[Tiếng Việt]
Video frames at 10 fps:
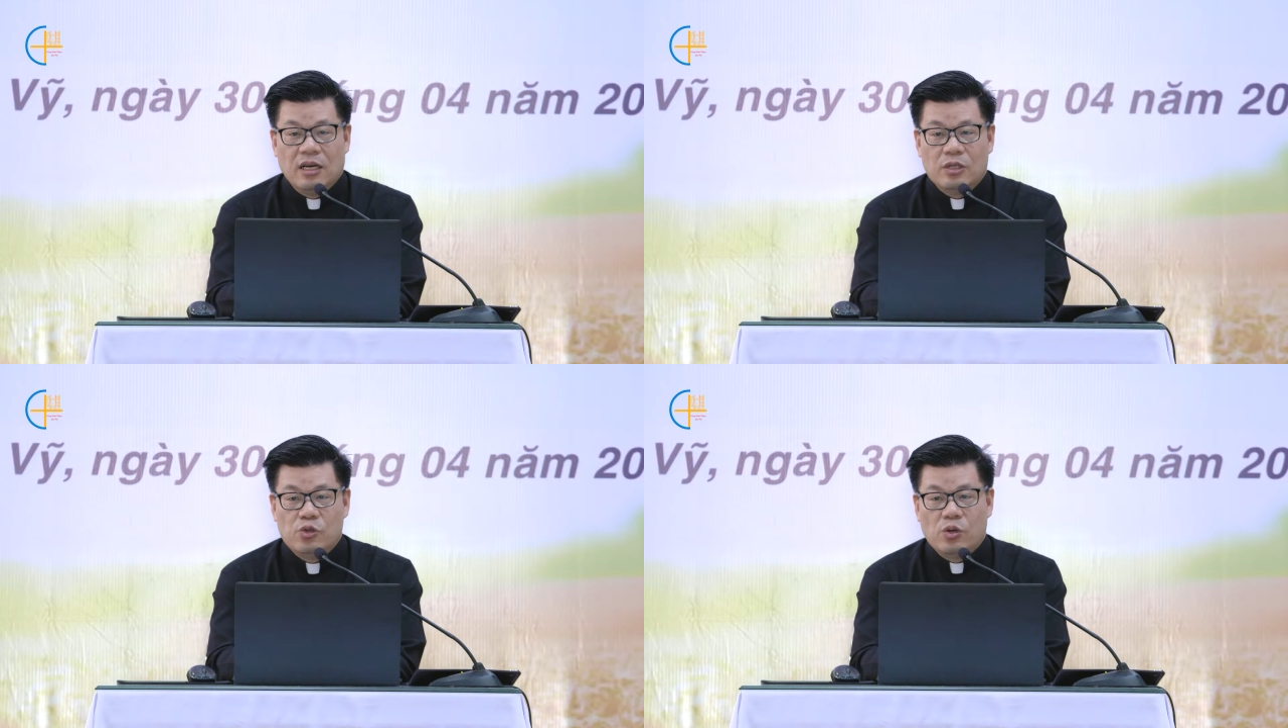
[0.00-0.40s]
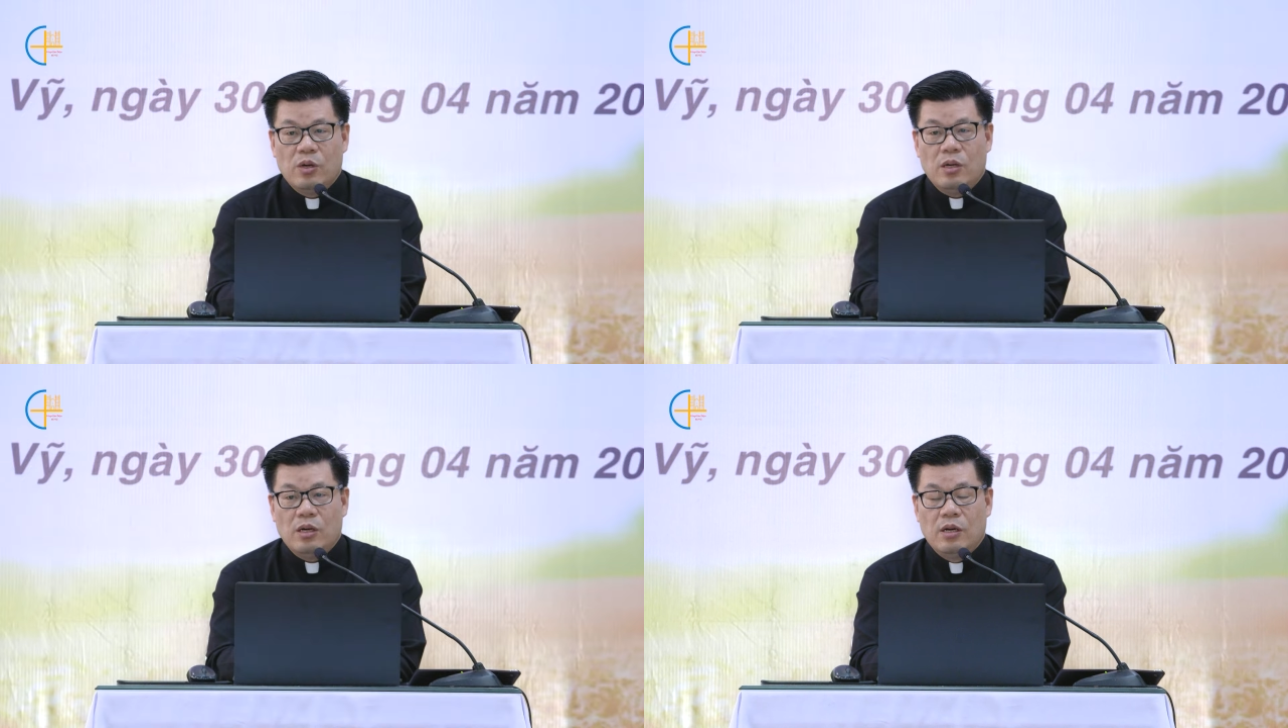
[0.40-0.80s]
à,
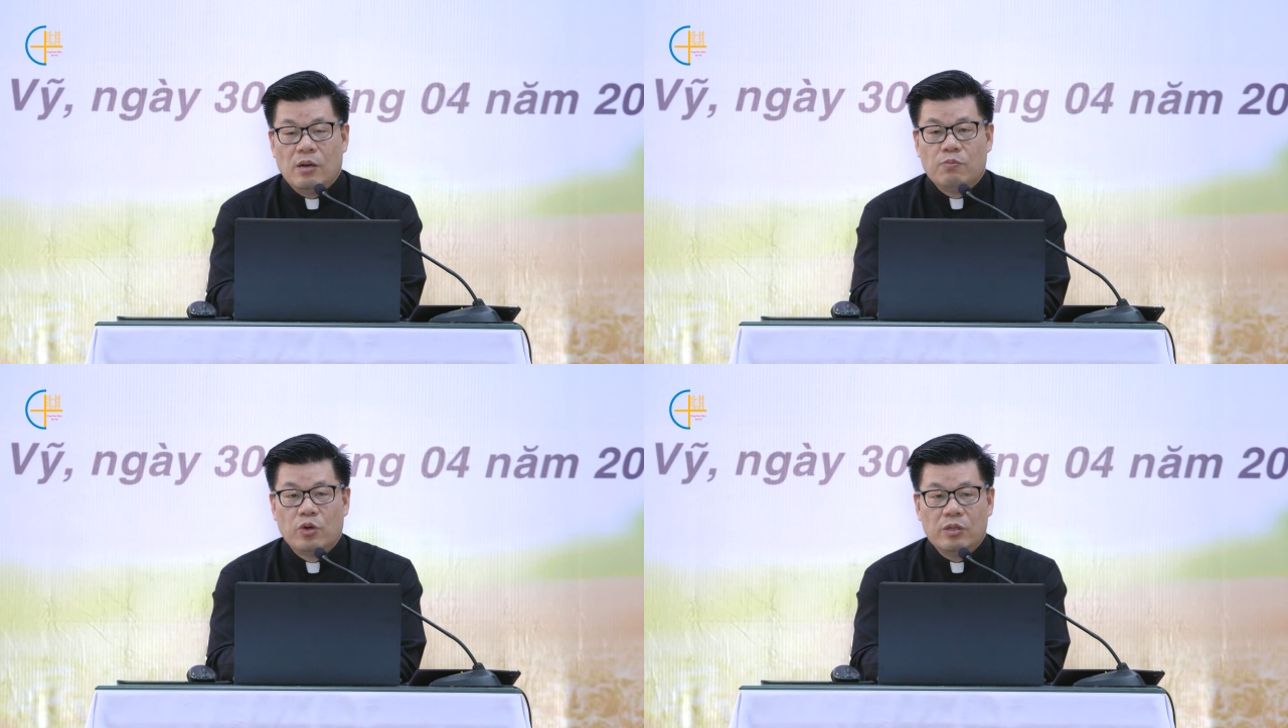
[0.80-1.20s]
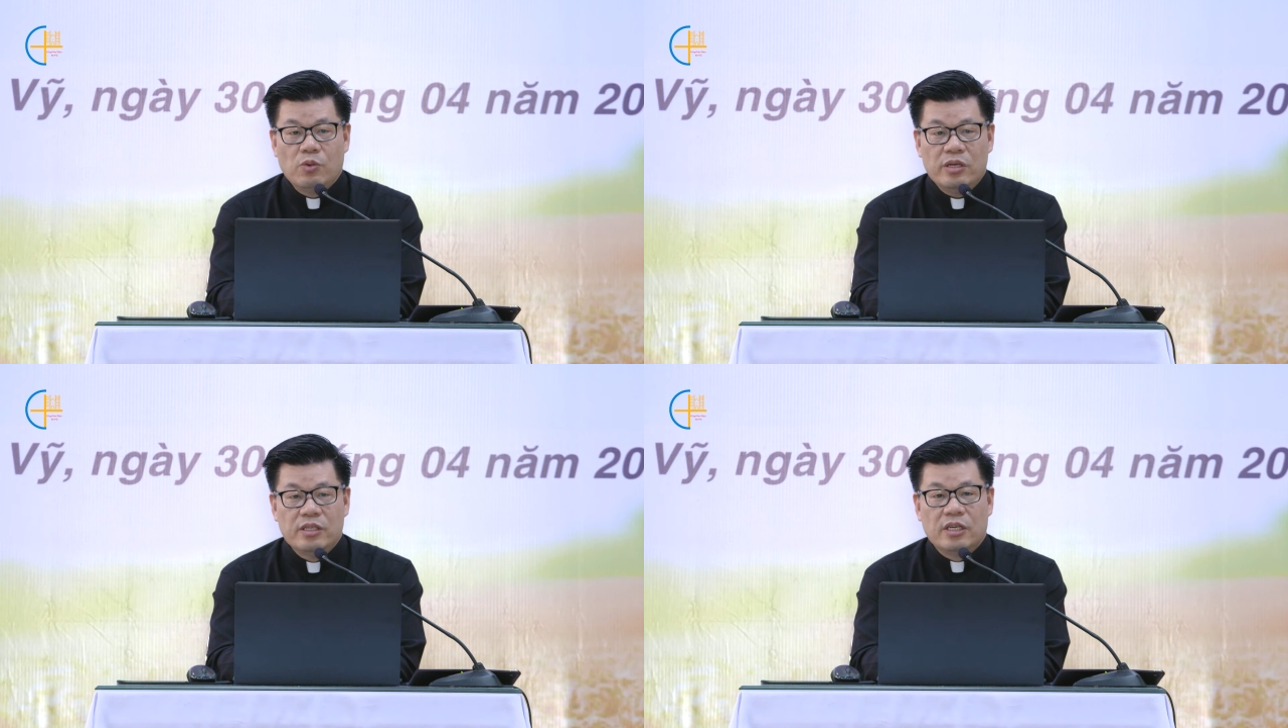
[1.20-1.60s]
Chúa
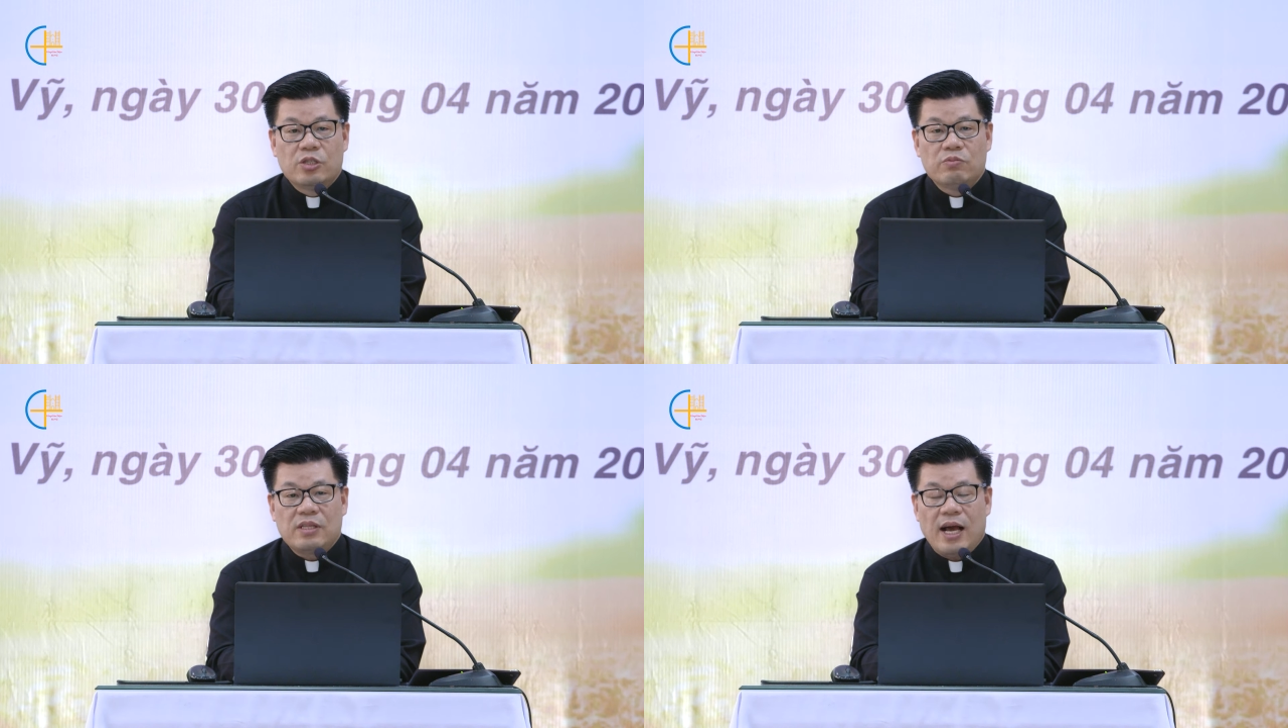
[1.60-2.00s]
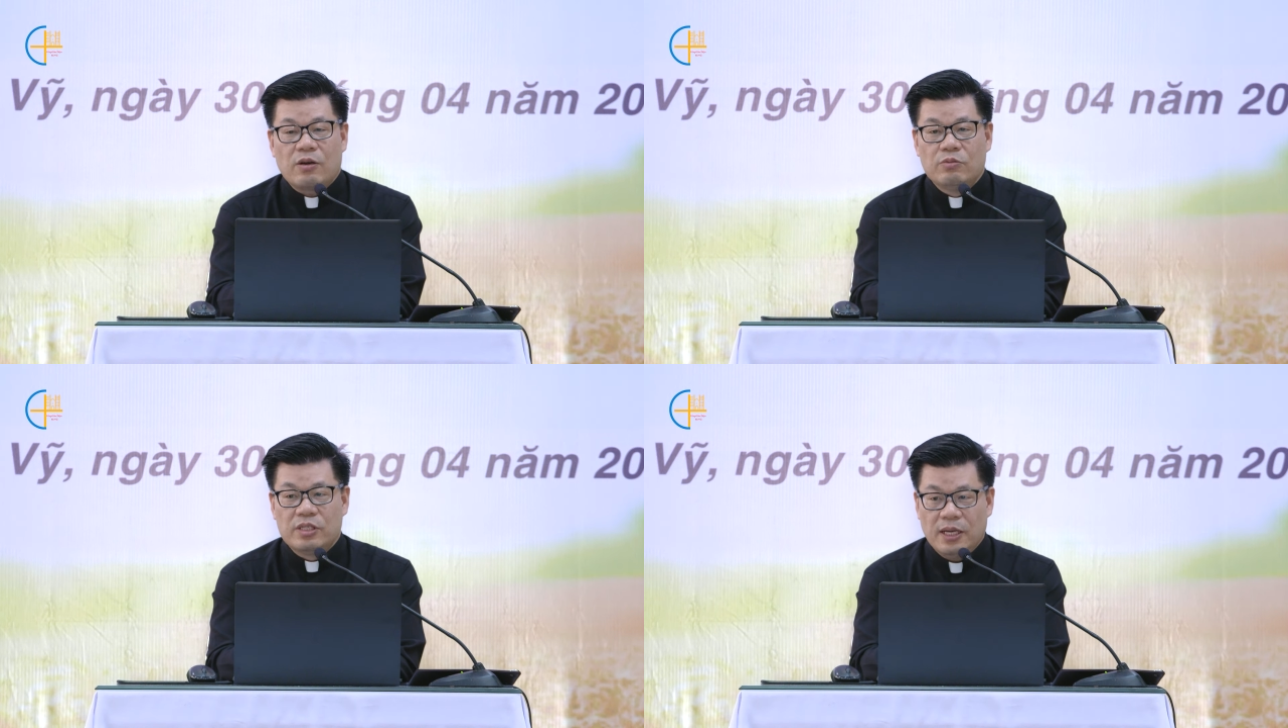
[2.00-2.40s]
muốn mỗi người chúng
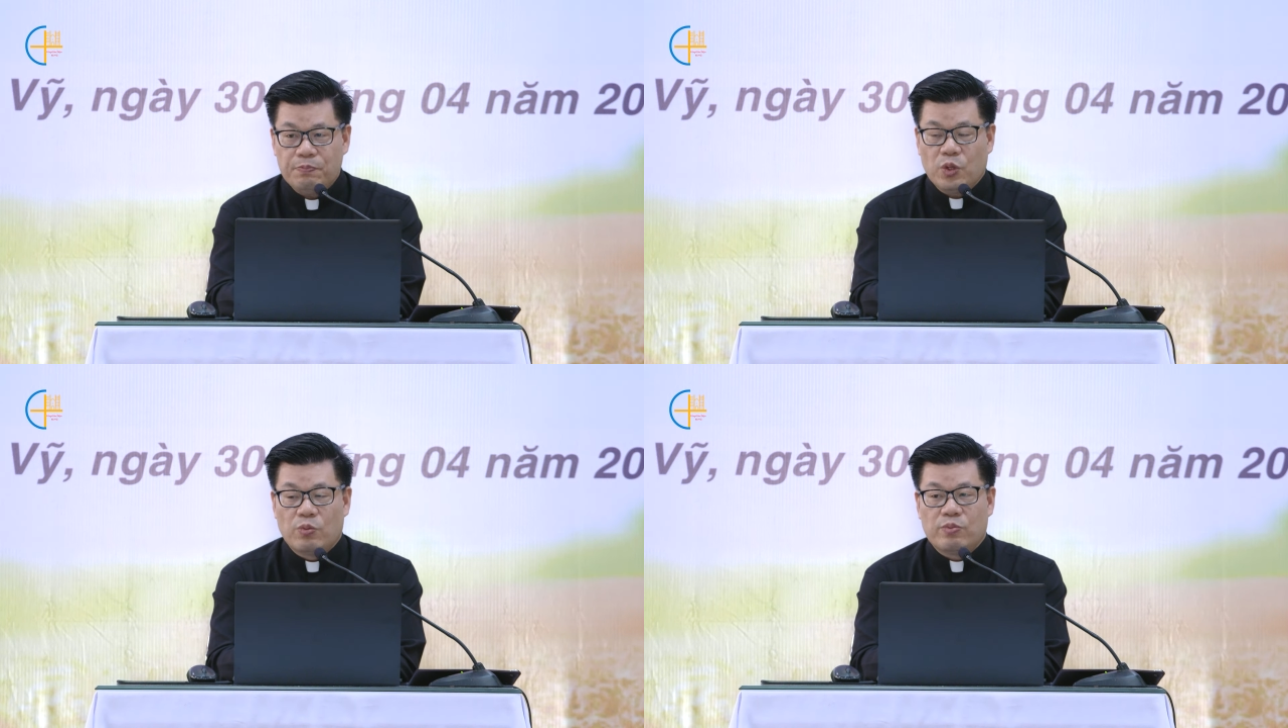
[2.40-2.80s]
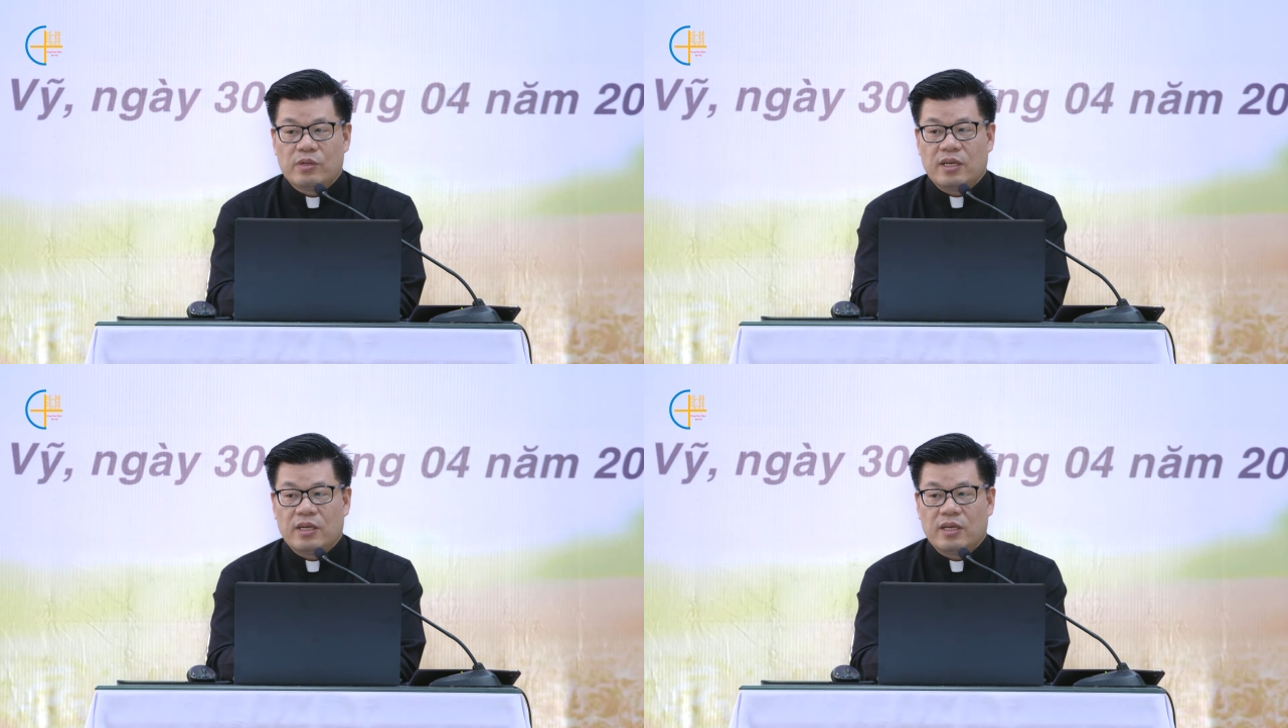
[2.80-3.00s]
ta cũng tiếp tục